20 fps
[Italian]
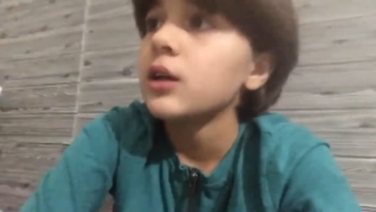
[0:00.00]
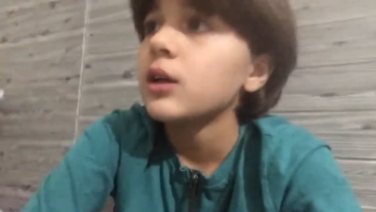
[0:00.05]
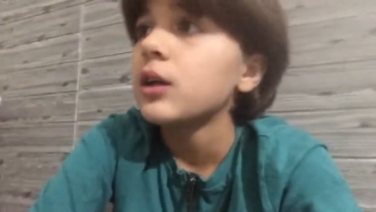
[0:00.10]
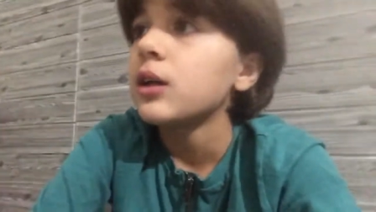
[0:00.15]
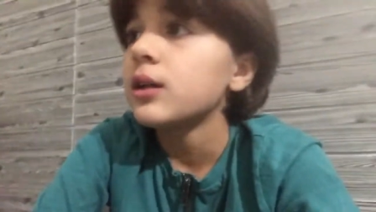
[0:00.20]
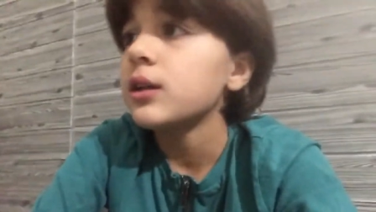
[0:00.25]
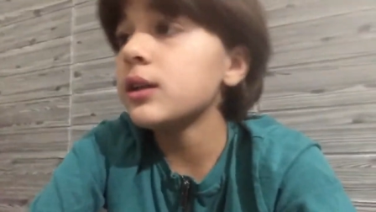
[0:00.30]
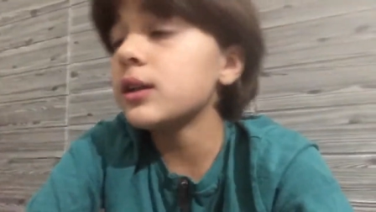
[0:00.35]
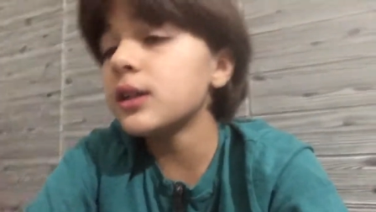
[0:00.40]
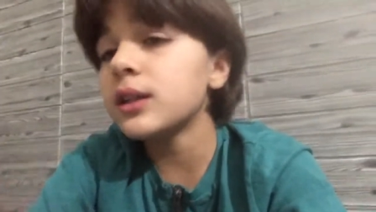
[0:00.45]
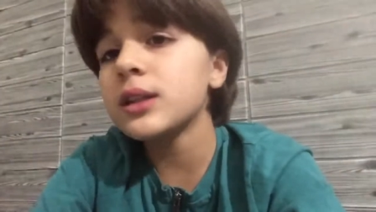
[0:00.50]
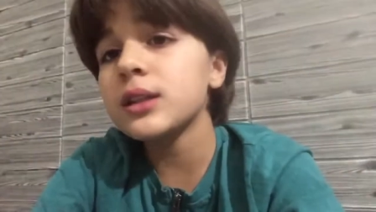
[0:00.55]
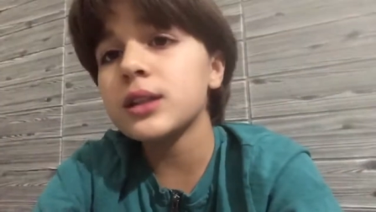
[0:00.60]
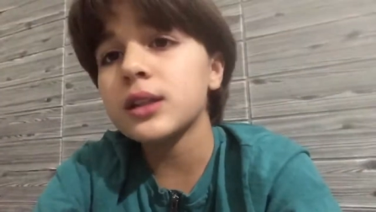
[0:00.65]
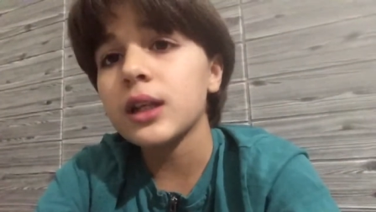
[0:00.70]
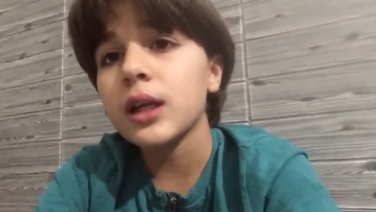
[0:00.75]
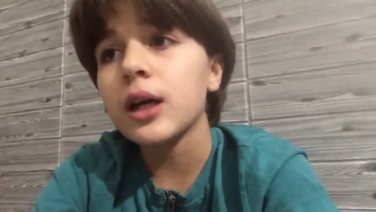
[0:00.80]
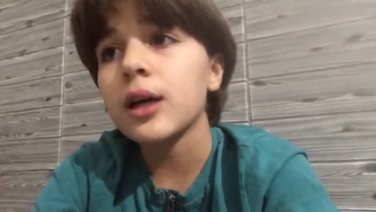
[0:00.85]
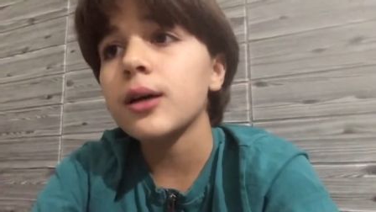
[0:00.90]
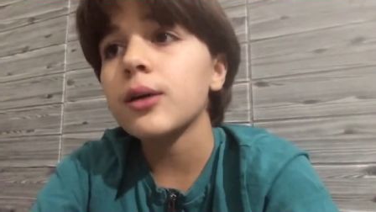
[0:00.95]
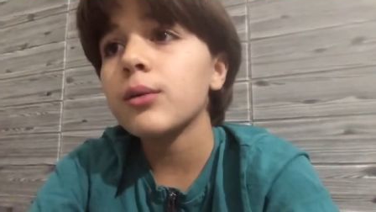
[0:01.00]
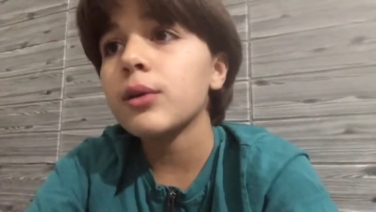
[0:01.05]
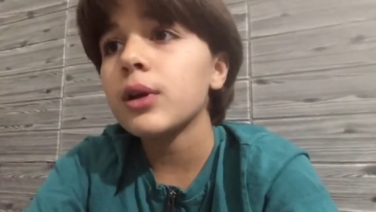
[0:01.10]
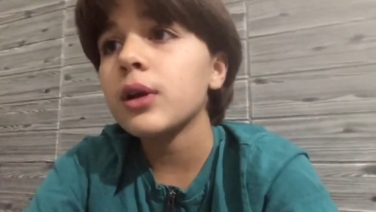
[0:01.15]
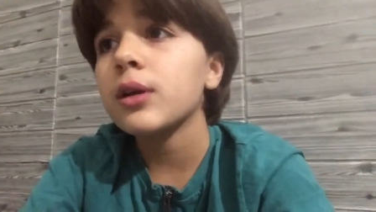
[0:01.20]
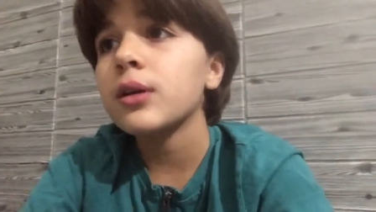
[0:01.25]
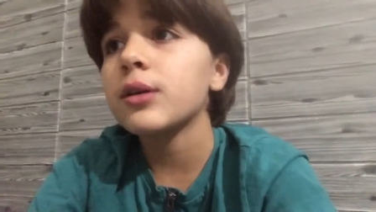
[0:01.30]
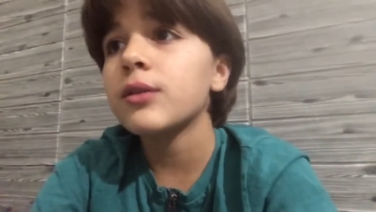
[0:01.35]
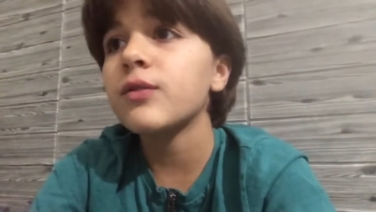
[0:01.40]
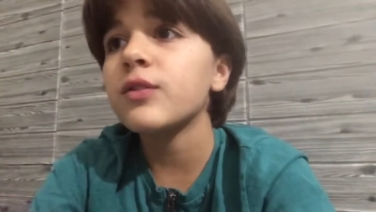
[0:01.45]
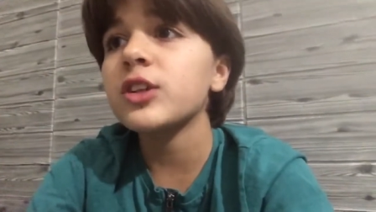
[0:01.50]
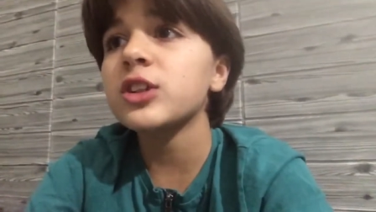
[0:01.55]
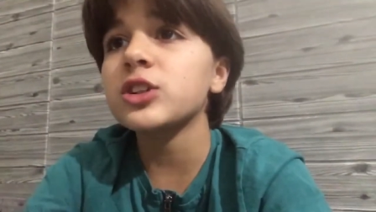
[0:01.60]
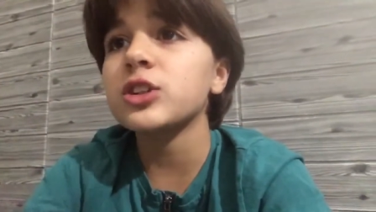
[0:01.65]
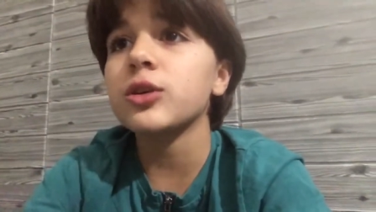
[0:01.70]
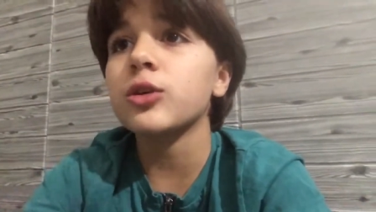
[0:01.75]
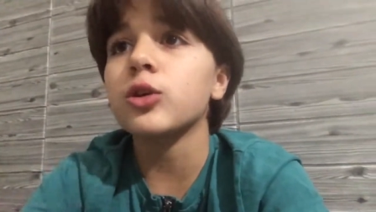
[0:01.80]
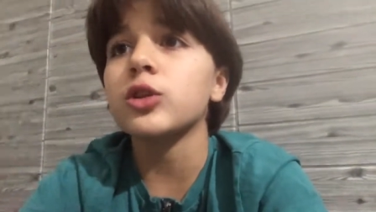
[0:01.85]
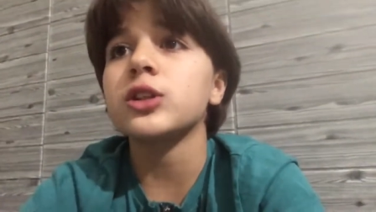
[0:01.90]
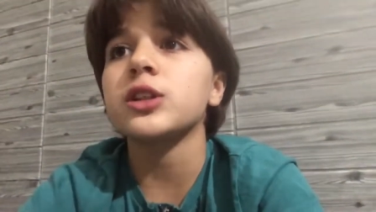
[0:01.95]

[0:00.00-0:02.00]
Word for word: L'Isla eh, invece ecco,